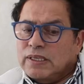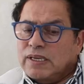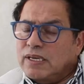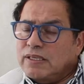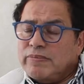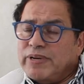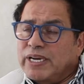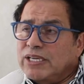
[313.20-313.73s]
لا
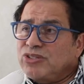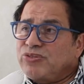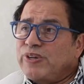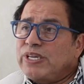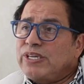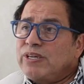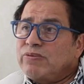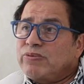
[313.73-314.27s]
هذا ما كاينش فيه
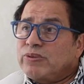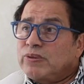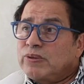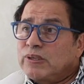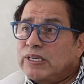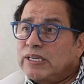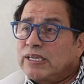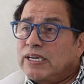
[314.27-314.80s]
النيفو
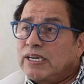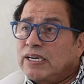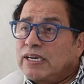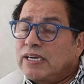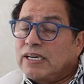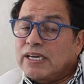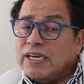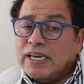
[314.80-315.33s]

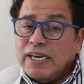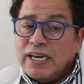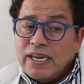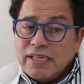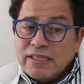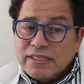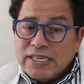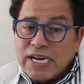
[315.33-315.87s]
كاين
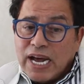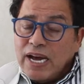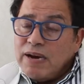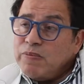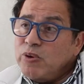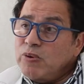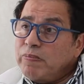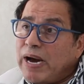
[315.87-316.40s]

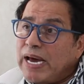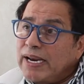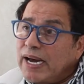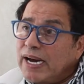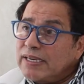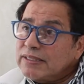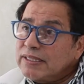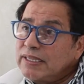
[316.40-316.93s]
التعامل مع
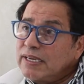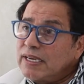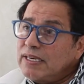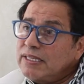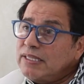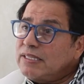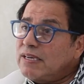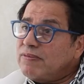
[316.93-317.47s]
الارضيه
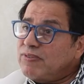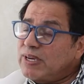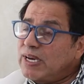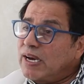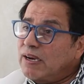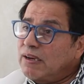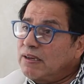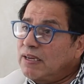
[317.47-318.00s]
اللي انت
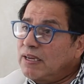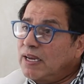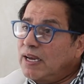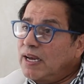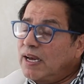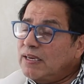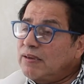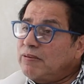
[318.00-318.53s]
فيها
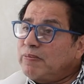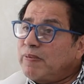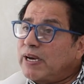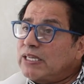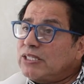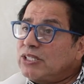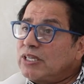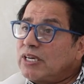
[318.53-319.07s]
انا ما
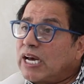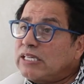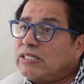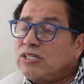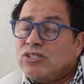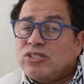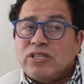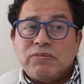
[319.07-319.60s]
بقاتش
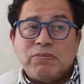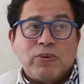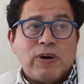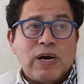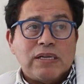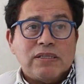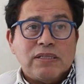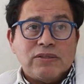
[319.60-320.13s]
غادي تجيب
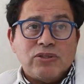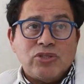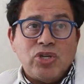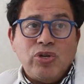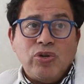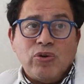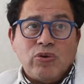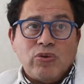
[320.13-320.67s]
واحد
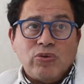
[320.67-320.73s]
التيو